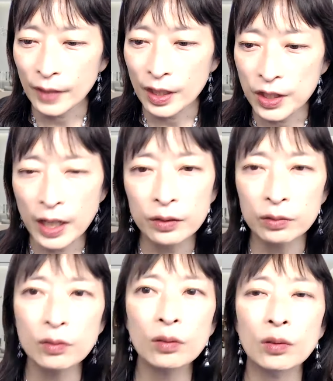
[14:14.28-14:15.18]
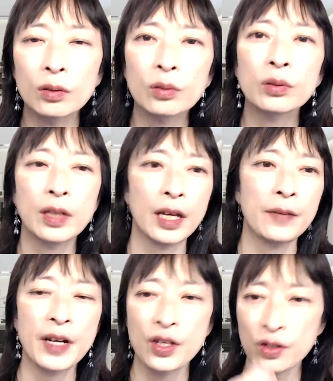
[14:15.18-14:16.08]
資格を取って、
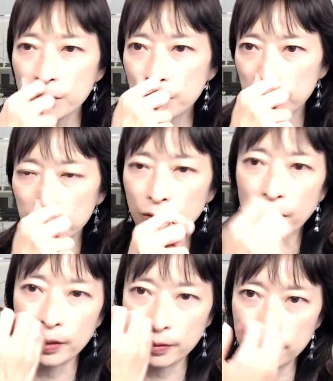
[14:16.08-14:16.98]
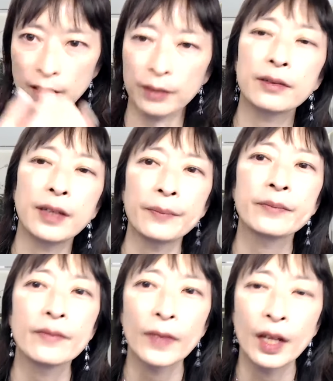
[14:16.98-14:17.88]
今練習中とかつって言って、
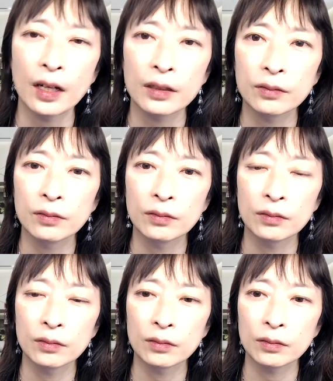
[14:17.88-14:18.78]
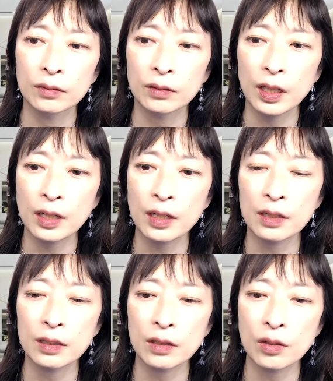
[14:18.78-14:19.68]
あの、
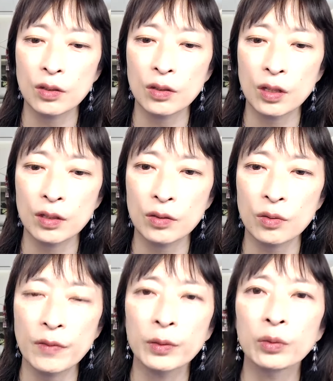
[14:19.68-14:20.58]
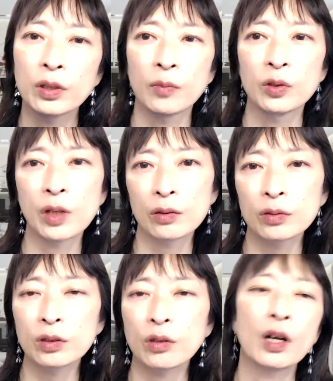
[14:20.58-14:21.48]
で、それはどんなものな
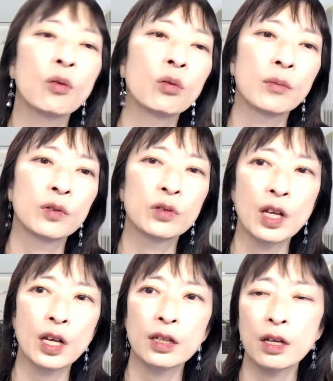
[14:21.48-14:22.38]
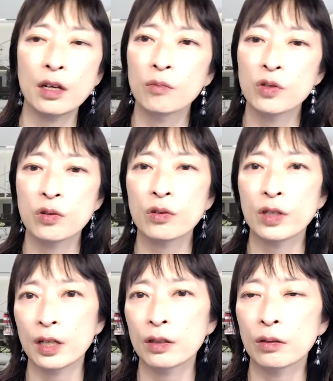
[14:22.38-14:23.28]
のって言うからこんなものでって、え、面白
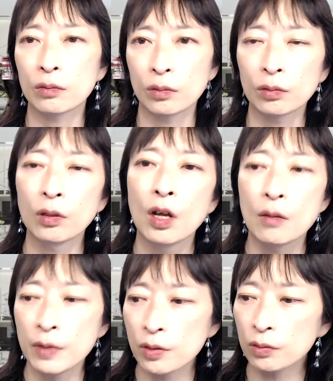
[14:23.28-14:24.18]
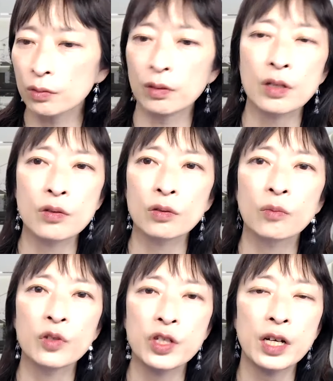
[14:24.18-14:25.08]
いねって言うと、まあそういう時にはずっ
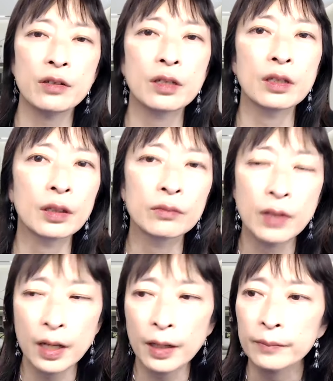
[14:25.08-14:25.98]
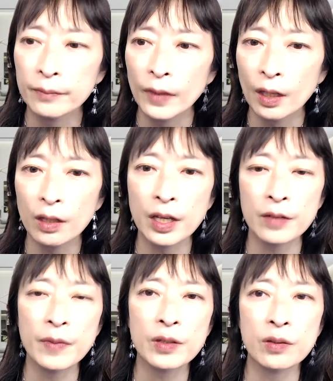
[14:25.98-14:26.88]
と持ち歩いてたので、あ、や
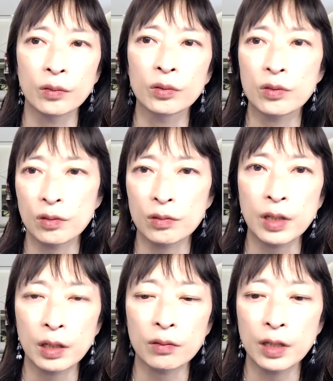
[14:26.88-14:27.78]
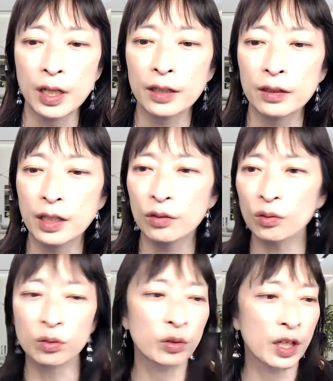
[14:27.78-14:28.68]
りますよ、つって言って、やってる
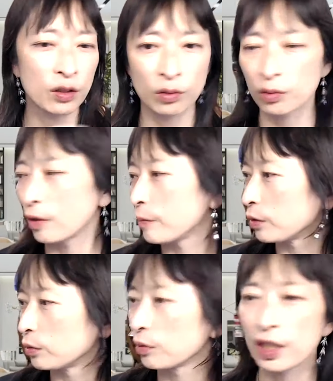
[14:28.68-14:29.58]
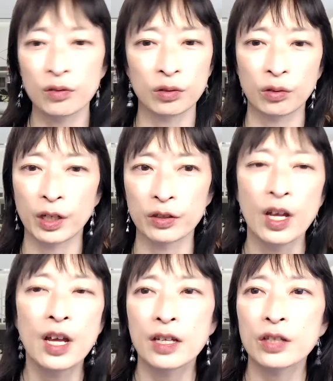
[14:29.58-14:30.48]
のを隣の人が見る、隣の人がい
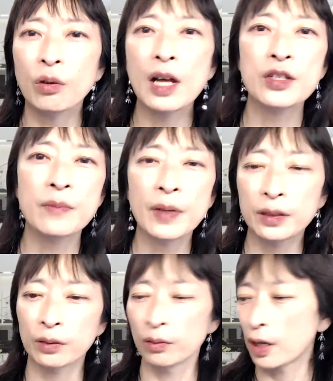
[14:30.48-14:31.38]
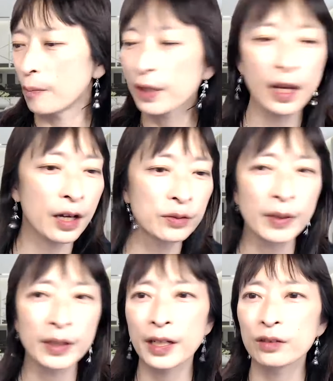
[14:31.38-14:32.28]
る。で、人が集まってくるから、またやる、
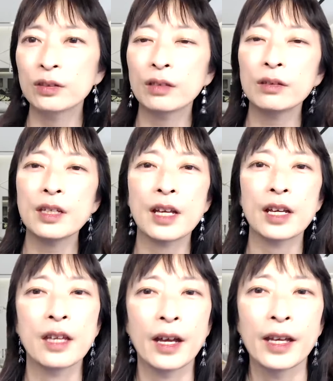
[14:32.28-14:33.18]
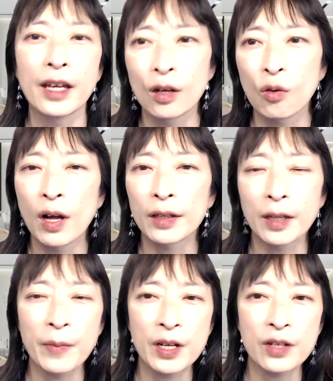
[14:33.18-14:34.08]
またやるって言って、だいたいご飯
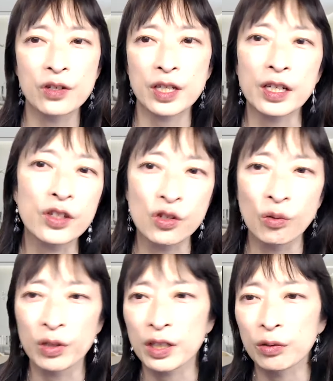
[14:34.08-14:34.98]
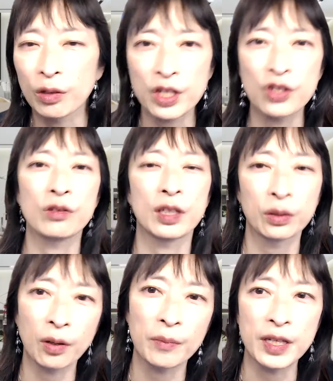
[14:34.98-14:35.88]
食べれずに15人とか20
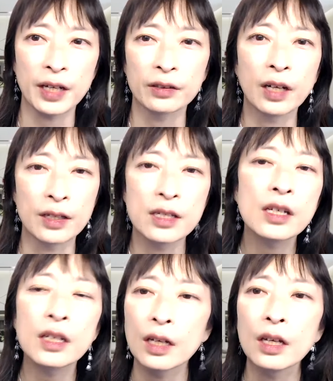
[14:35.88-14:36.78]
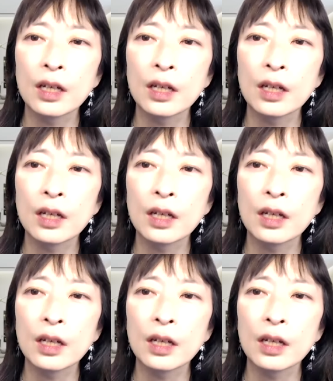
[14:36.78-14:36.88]
人とか見ていく感じ